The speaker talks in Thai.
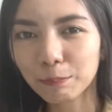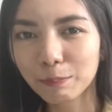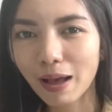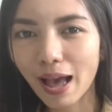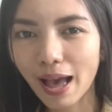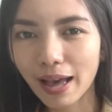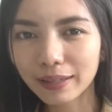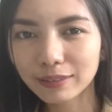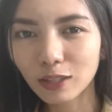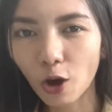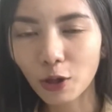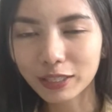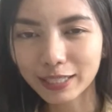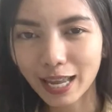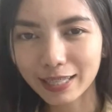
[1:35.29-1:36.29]
มาสอ
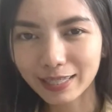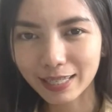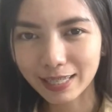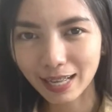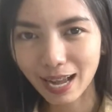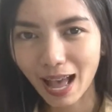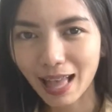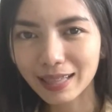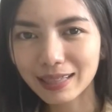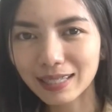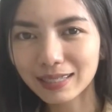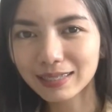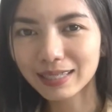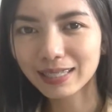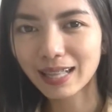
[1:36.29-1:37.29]
นกันทีละขั้น
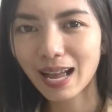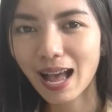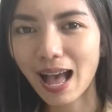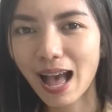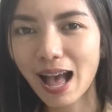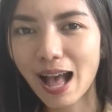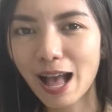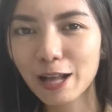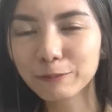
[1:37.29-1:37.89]
เลยนะคะ